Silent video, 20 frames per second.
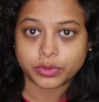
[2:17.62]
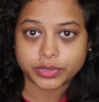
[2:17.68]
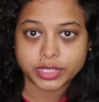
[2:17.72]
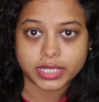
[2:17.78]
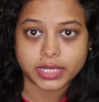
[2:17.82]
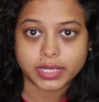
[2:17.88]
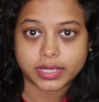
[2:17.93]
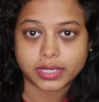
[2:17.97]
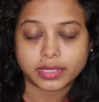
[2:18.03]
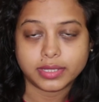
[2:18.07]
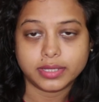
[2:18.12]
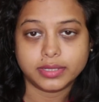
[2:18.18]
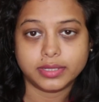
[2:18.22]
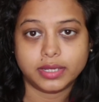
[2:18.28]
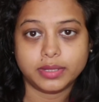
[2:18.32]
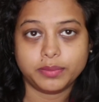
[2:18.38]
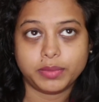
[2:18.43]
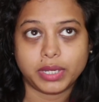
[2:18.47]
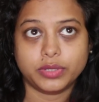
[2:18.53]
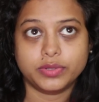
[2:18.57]
பயோடெக்
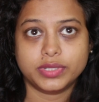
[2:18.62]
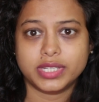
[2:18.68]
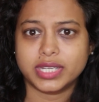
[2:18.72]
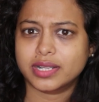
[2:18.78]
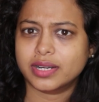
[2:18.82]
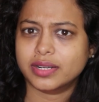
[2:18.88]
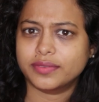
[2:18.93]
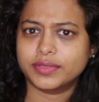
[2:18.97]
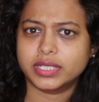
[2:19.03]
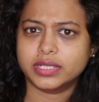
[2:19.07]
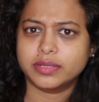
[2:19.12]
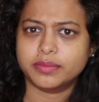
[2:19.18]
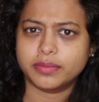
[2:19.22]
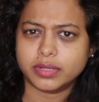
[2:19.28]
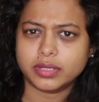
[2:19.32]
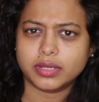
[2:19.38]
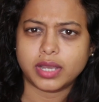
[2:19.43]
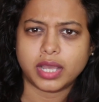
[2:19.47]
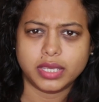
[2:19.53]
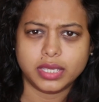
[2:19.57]
இது பயோடெக்கில்
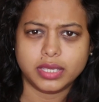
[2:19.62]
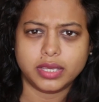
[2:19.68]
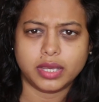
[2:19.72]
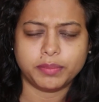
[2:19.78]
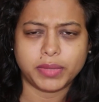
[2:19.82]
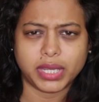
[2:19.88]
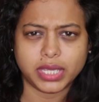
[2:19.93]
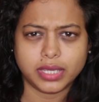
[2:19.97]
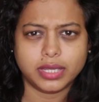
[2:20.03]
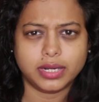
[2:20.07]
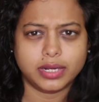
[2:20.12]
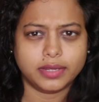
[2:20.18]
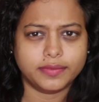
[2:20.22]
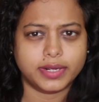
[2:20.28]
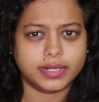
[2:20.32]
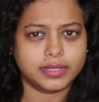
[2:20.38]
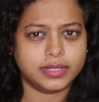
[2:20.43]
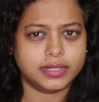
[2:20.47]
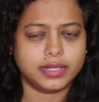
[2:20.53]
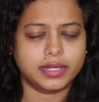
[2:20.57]
வந்து ஐ
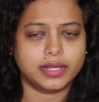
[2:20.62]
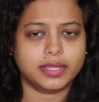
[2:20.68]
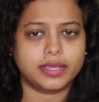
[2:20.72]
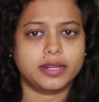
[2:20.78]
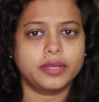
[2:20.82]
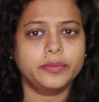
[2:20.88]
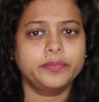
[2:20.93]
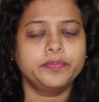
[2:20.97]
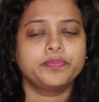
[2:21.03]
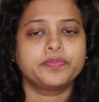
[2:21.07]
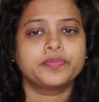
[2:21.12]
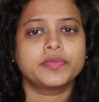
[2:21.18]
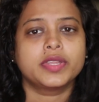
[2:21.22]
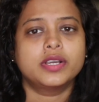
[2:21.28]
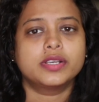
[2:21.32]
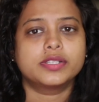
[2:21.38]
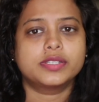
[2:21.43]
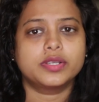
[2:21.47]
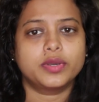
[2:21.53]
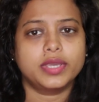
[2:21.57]
மையெல்லாம் வருதுன்னு நினைக்கிறேன்
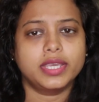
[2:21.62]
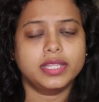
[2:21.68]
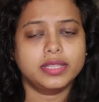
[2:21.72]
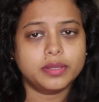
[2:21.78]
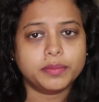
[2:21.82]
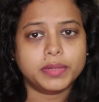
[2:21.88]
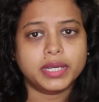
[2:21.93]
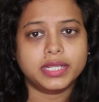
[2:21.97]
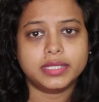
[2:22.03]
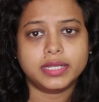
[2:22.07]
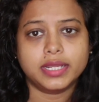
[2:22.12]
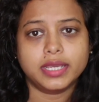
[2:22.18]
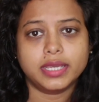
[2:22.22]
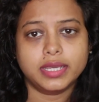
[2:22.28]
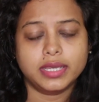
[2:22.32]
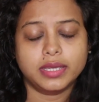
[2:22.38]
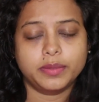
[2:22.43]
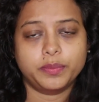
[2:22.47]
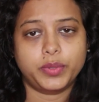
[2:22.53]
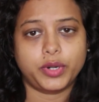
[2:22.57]
ஸோ இந்த
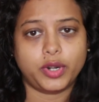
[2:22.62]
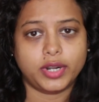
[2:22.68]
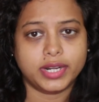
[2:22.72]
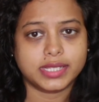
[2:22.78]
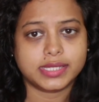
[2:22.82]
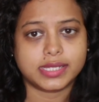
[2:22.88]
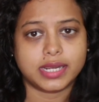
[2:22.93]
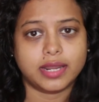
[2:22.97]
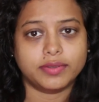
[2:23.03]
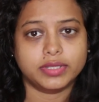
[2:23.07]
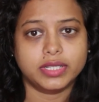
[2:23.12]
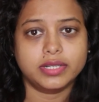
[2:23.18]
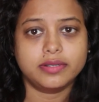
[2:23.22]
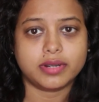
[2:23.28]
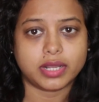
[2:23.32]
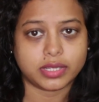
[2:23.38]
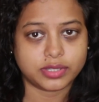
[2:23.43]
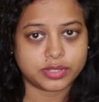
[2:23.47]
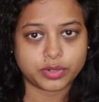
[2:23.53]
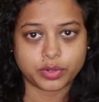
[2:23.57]
மாதிரி ப்ராடக்ட்ஸ்லாம்
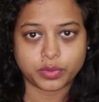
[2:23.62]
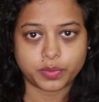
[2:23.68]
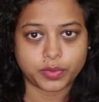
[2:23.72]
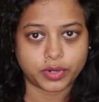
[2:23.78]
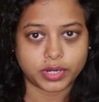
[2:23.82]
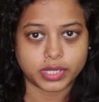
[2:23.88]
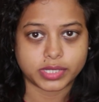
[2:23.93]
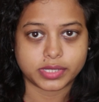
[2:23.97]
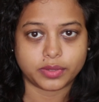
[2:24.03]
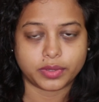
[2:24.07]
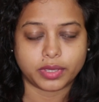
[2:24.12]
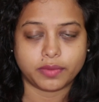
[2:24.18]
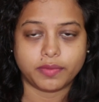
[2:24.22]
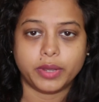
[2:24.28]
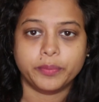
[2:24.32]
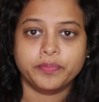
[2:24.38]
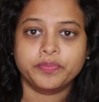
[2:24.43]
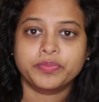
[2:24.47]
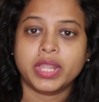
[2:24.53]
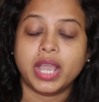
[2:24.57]
வந்து ட்ரக் ஸ்டோர் ப்ராடக்ட்ஸ்
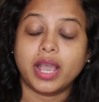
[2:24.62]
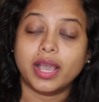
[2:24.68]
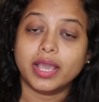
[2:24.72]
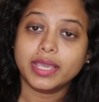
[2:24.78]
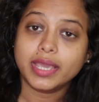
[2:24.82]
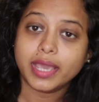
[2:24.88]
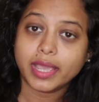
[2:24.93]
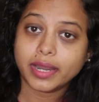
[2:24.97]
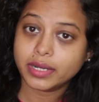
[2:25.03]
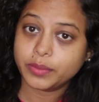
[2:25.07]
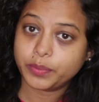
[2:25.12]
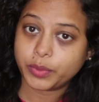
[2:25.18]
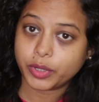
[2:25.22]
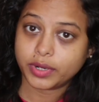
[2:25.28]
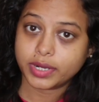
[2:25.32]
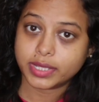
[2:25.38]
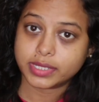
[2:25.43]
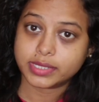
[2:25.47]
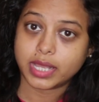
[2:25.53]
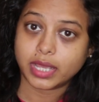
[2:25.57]
ஓகேவா ஐ ஹேண்ட்
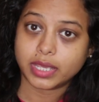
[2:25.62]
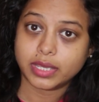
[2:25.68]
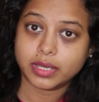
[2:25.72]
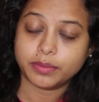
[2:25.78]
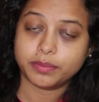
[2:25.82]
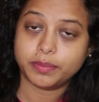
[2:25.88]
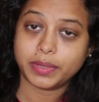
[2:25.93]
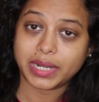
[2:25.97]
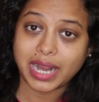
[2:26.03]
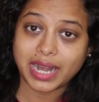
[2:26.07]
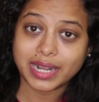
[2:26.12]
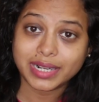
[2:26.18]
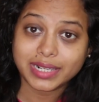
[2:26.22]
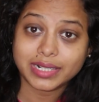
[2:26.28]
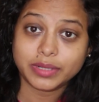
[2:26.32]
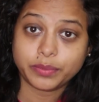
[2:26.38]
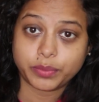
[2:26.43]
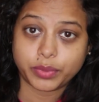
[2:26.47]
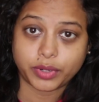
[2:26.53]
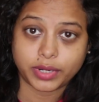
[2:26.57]
ப்ராடக்ட்ஸ் ஐ
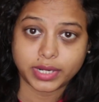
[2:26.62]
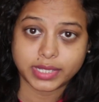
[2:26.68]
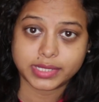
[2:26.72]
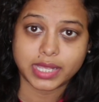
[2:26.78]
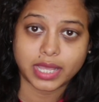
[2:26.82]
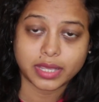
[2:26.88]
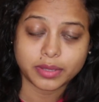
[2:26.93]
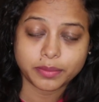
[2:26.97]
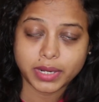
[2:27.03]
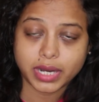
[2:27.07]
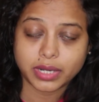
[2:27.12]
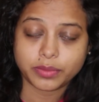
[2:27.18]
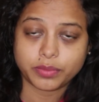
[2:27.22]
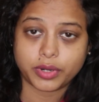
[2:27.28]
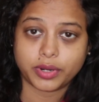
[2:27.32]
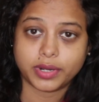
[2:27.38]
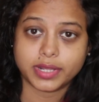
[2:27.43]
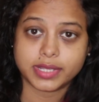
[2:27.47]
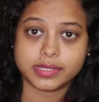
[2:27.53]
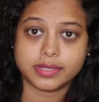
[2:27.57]
பிராண்டட் ப்ராடக்ட்ஸ் ஐ
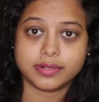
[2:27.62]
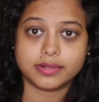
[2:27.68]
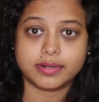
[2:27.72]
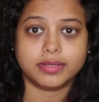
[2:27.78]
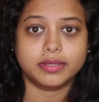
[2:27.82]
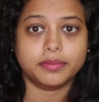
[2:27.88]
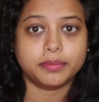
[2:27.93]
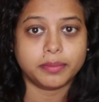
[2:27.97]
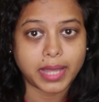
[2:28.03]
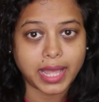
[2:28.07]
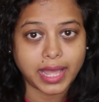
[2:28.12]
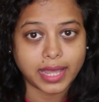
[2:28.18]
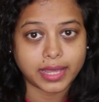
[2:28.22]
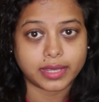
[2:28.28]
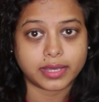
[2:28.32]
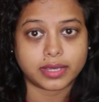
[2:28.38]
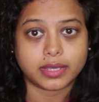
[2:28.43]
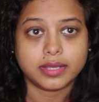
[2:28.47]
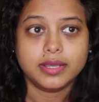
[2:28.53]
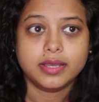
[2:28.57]
பிராண்ட் ப்ராடக்ட்ஸ்ன்றது
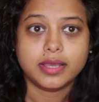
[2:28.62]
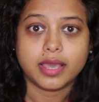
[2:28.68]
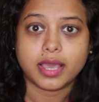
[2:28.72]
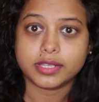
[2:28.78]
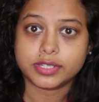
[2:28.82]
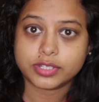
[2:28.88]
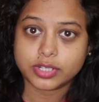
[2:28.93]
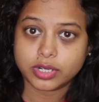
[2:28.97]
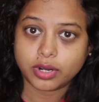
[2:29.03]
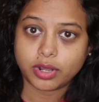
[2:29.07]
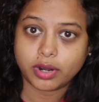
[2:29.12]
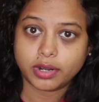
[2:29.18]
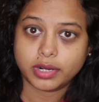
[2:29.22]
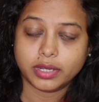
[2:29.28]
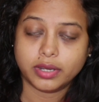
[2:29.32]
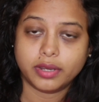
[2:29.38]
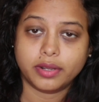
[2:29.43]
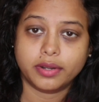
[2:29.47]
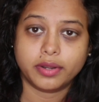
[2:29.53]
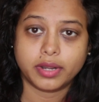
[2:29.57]
மேக்
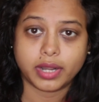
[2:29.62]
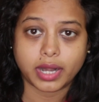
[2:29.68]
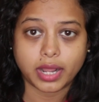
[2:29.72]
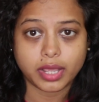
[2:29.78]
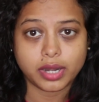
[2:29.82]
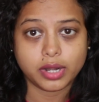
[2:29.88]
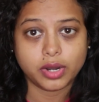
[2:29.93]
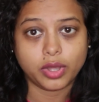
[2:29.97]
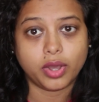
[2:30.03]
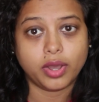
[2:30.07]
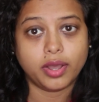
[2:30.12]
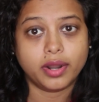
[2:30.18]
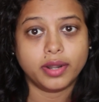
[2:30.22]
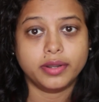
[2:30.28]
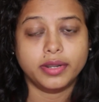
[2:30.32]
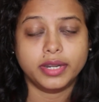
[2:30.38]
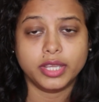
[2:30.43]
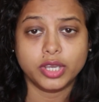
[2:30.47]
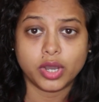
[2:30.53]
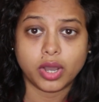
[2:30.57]
எஸ்டிலாடர்
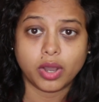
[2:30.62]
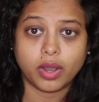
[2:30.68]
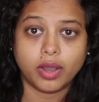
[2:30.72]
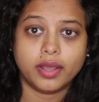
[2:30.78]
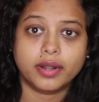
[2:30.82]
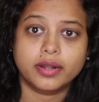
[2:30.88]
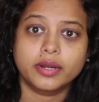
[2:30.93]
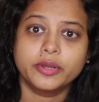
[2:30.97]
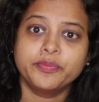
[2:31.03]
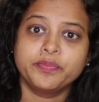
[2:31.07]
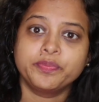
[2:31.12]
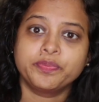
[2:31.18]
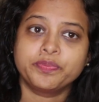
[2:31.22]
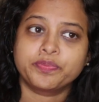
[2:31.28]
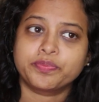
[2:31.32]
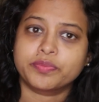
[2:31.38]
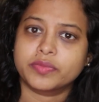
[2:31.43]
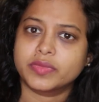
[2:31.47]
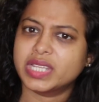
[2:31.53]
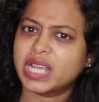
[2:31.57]
ட்ரைலான் டிஆர்
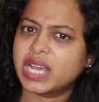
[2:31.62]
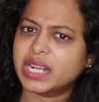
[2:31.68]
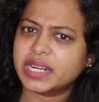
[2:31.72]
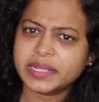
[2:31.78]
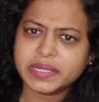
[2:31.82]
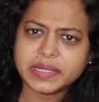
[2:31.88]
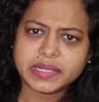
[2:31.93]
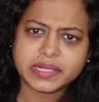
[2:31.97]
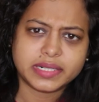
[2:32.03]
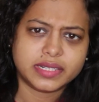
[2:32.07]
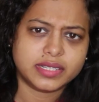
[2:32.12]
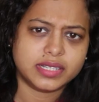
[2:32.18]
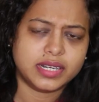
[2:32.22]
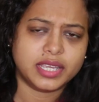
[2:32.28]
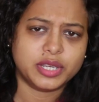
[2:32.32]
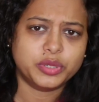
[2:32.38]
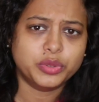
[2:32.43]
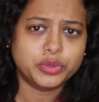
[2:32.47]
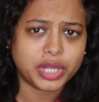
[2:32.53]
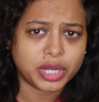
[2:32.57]
நிறைய
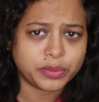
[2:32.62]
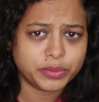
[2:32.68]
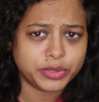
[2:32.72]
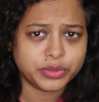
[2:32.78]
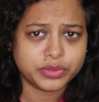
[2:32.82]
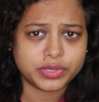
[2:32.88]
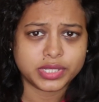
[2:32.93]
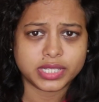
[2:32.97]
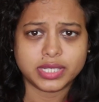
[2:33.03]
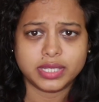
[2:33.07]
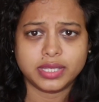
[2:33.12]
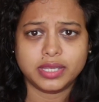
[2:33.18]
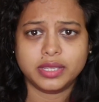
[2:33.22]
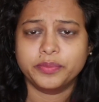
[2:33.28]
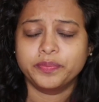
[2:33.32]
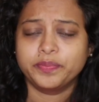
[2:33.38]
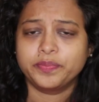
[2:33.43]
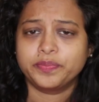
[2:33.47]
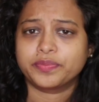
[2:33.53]
இருக்குது லைக் ஹூடா பியூட்டி